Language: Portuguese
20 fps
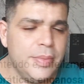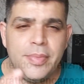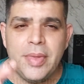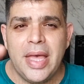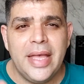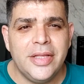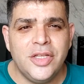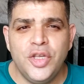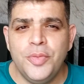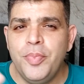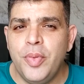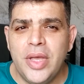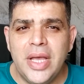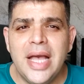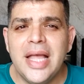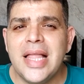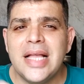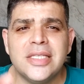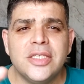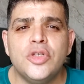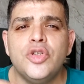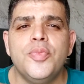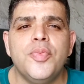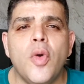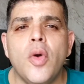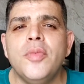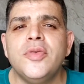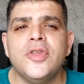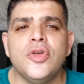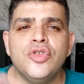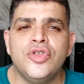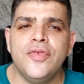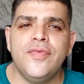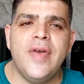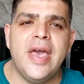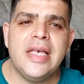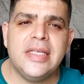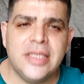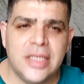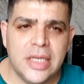é, tipo enganação tipo como se eu
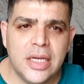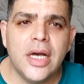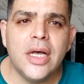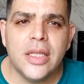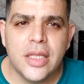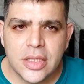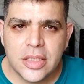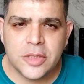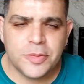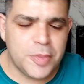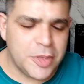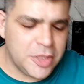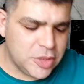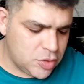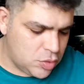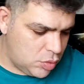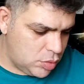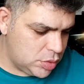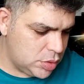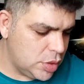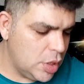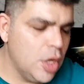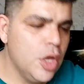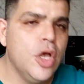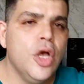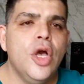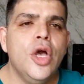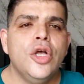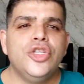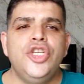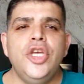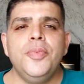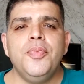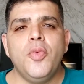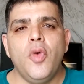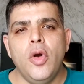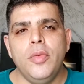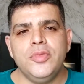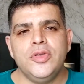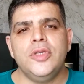estivesse enganando as pessoas
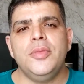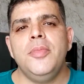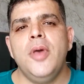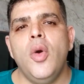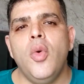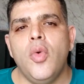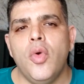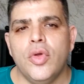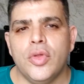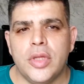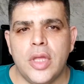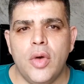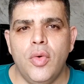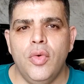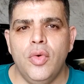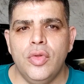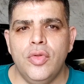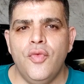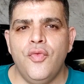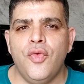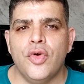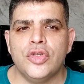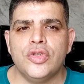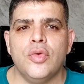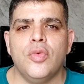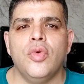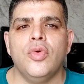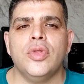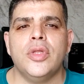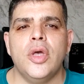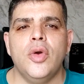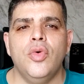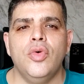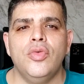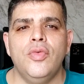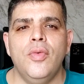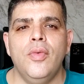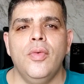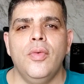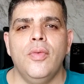Tipo como se meu conteúdo fosse um
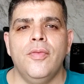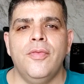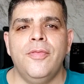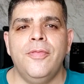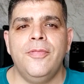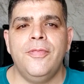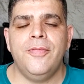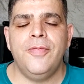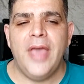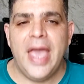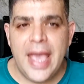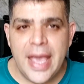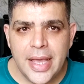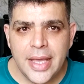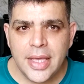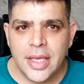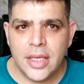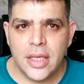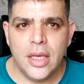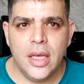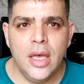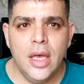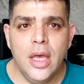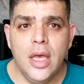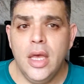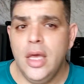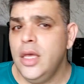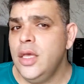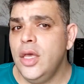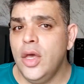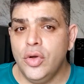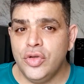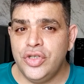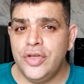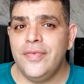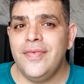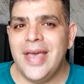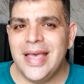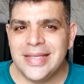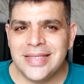conteúdo fake e eu
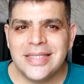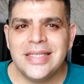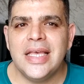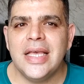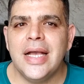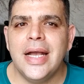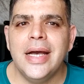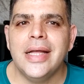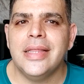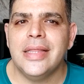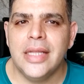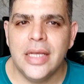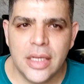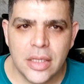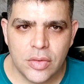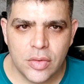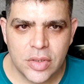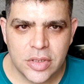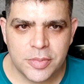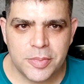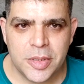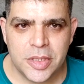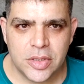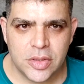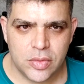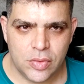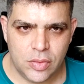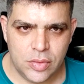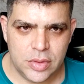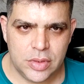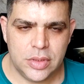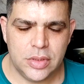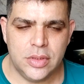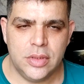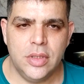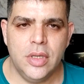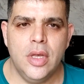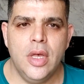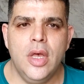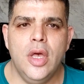estivesse enganando as pessoas.